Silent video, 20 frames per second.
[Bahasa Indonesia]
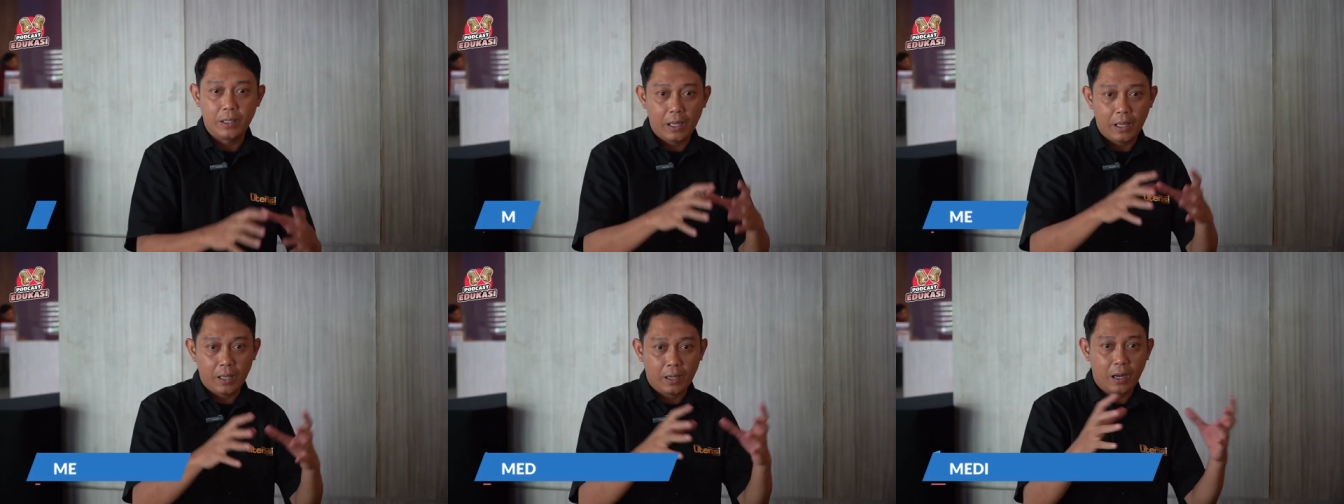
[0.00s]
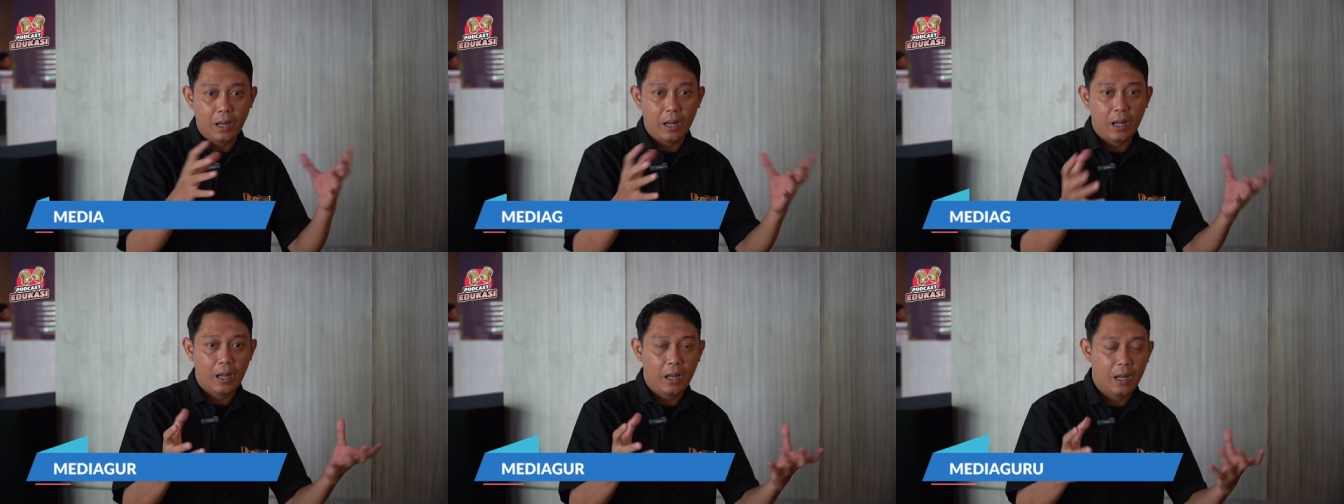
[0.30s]

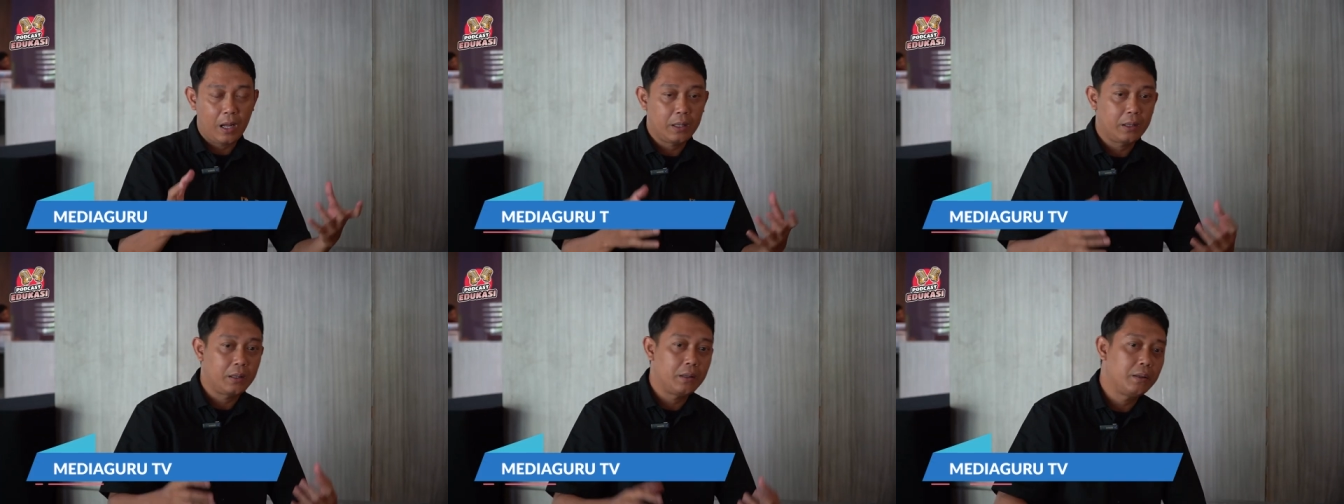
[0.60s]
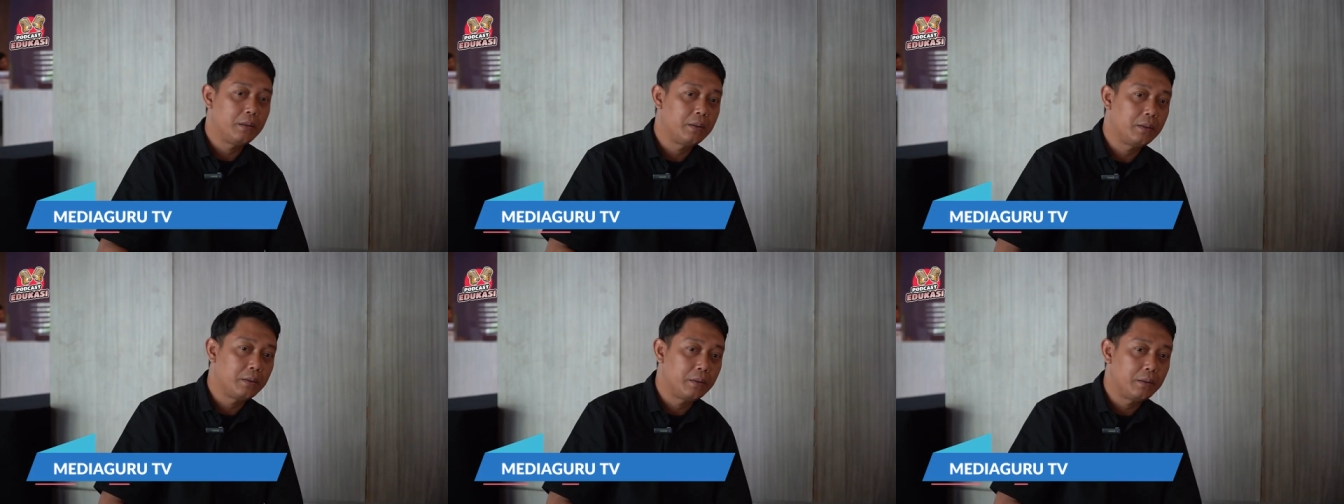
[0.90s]
era
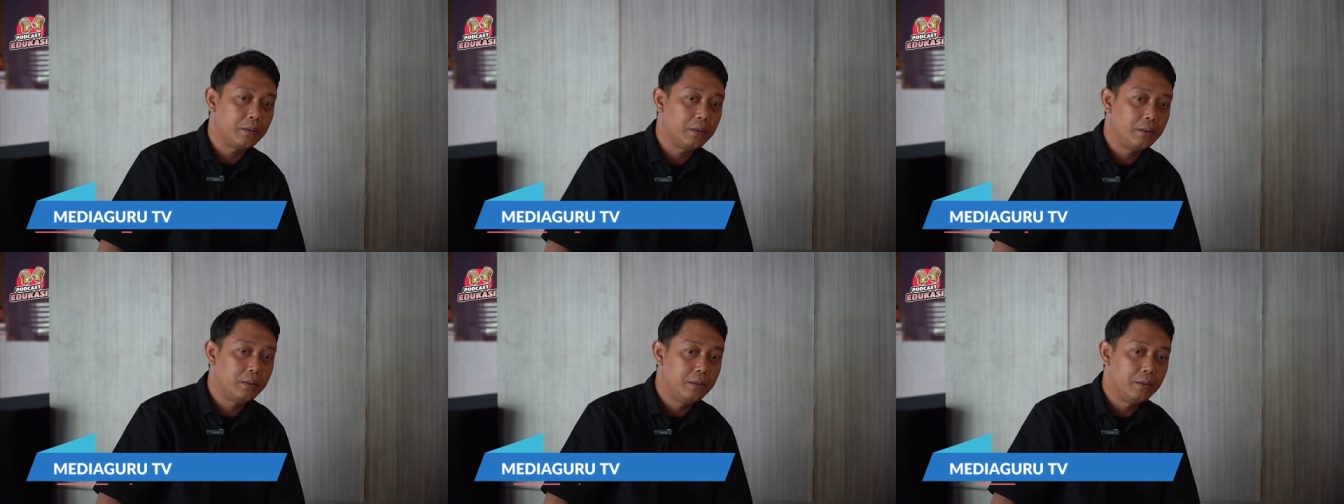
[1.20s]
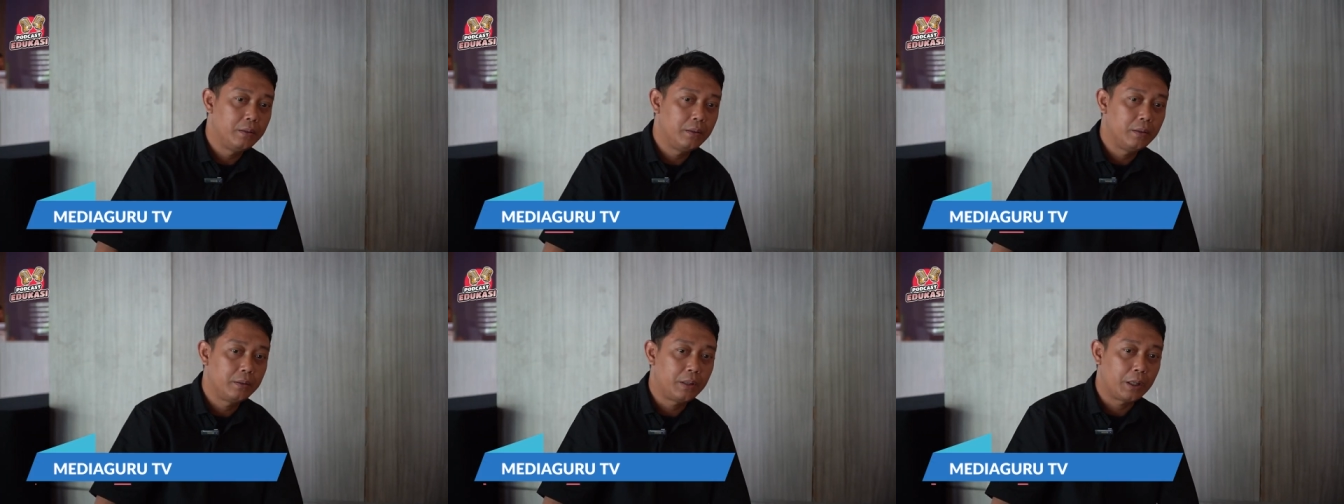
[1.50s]

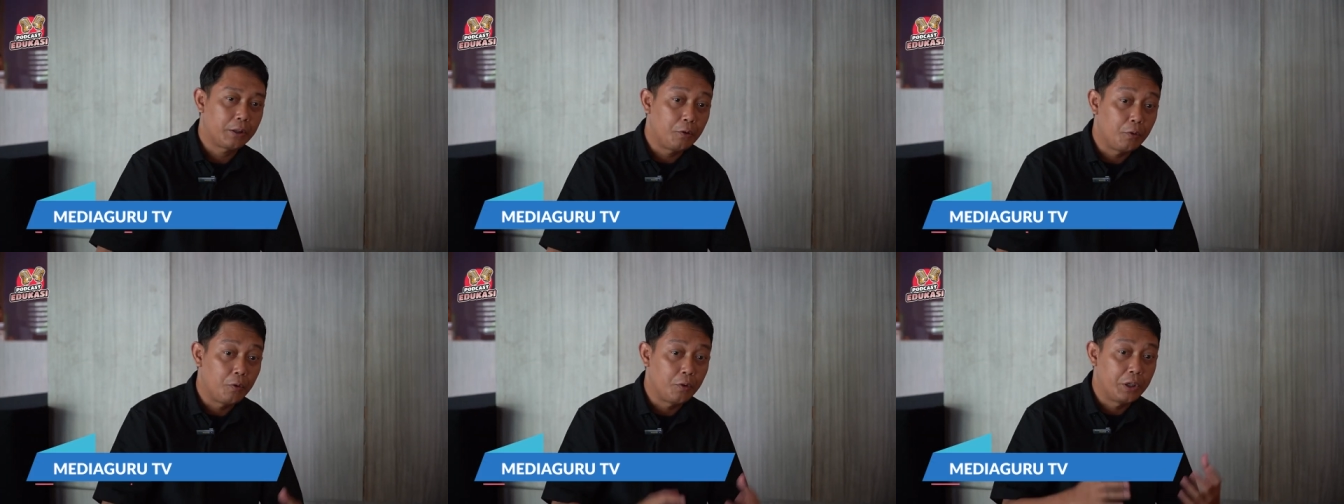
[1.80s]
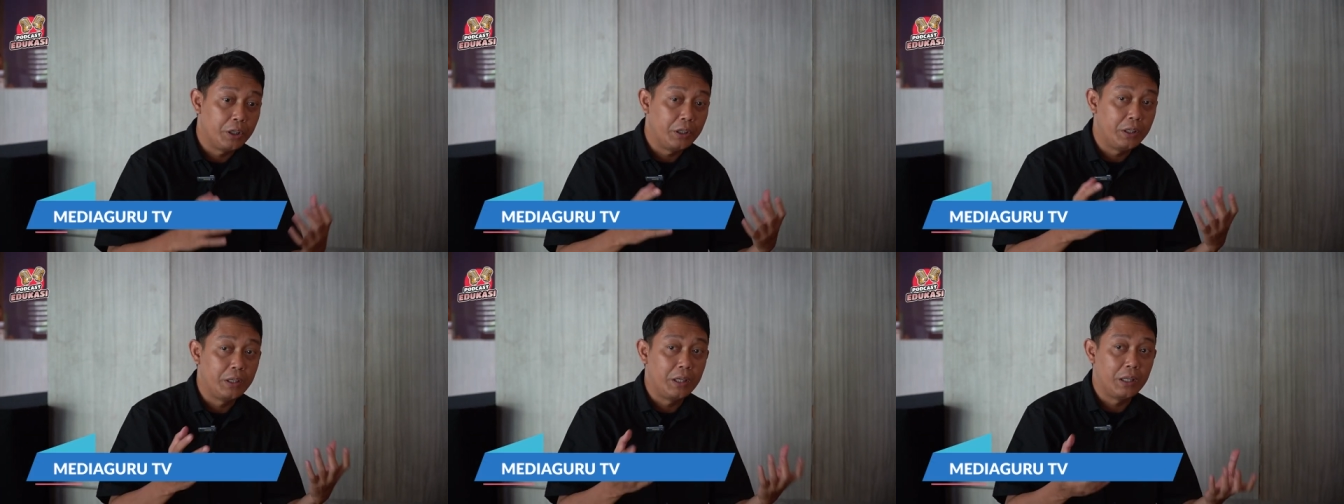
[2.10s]

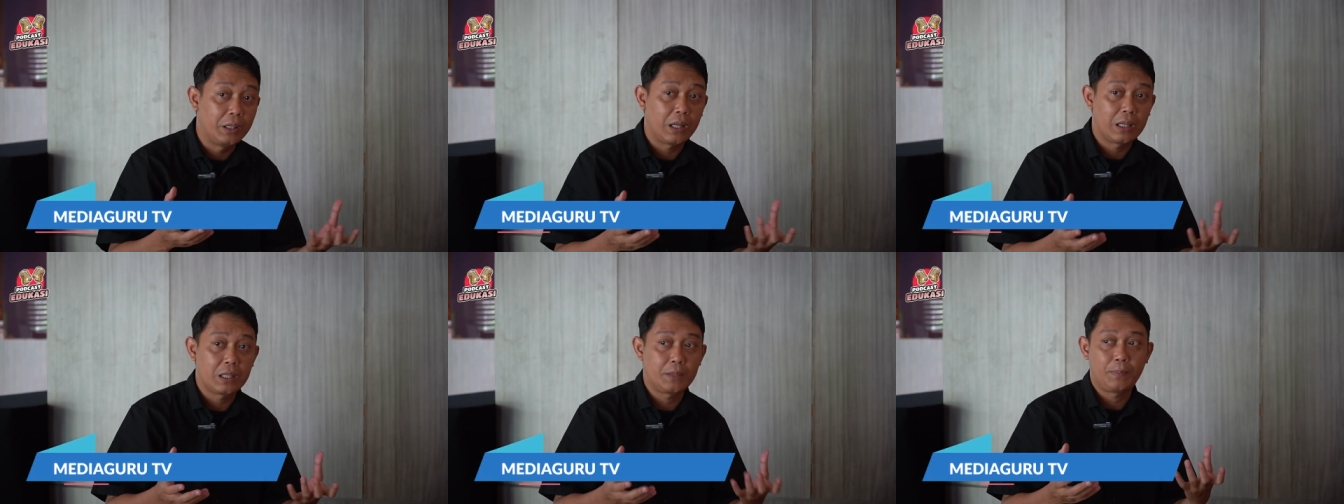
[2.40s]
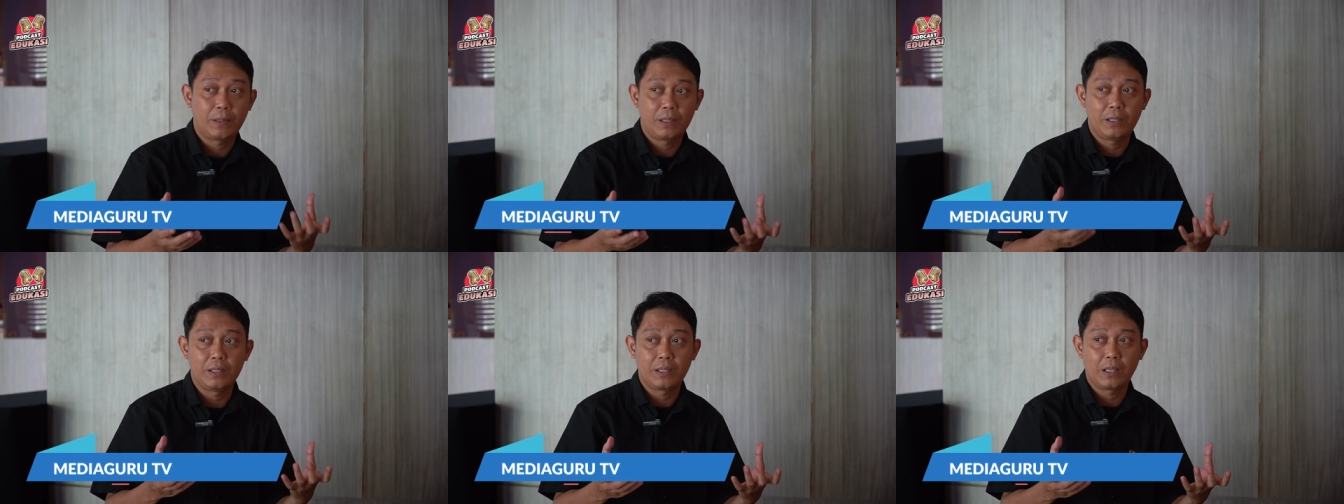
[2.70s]
teknologi digital
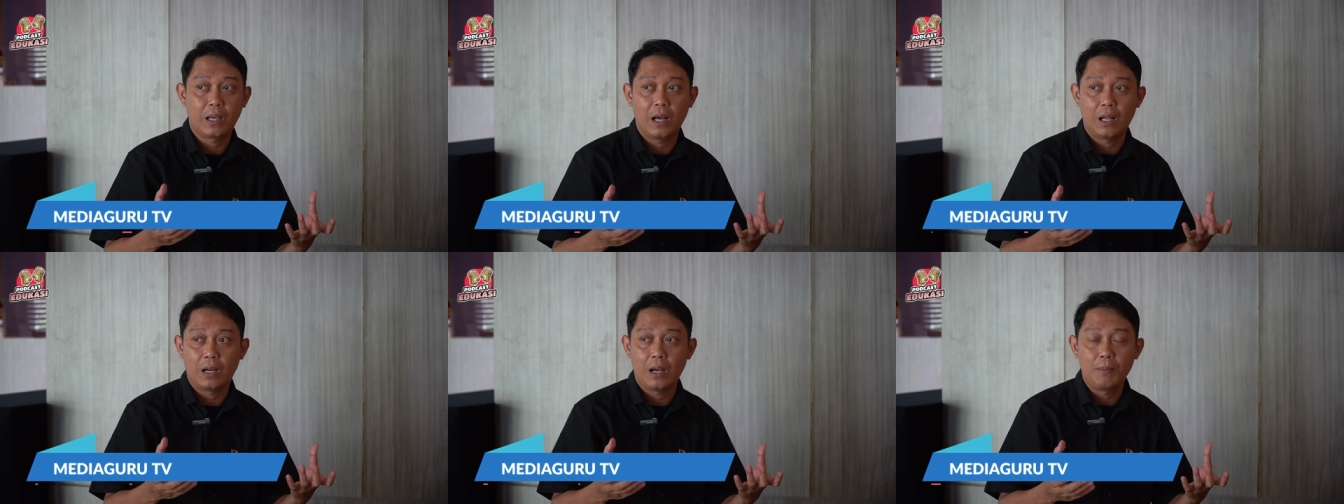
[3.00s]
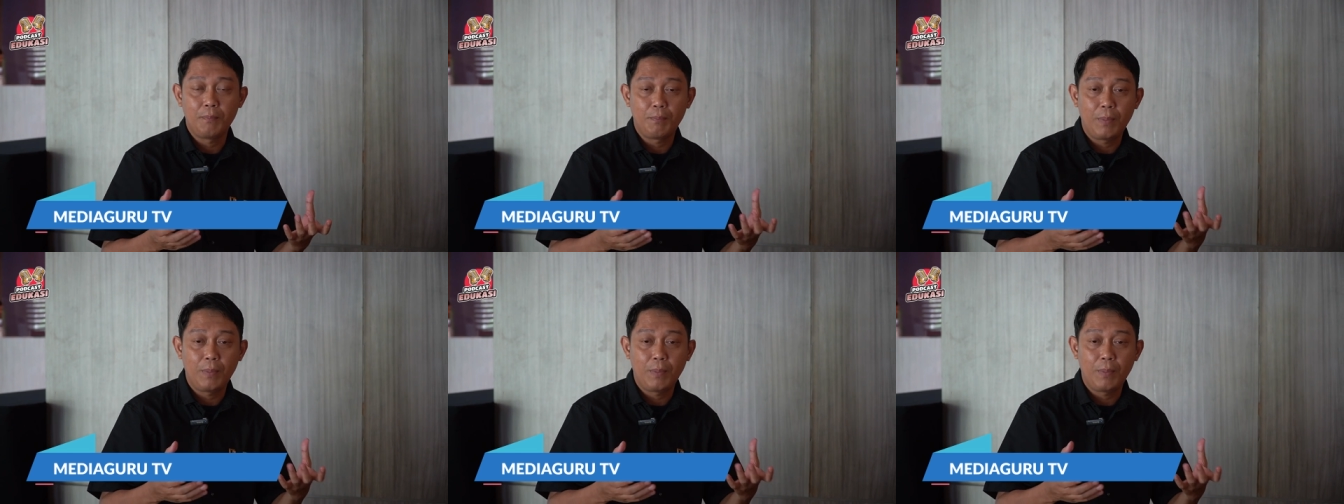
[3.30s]
seperti sekarang,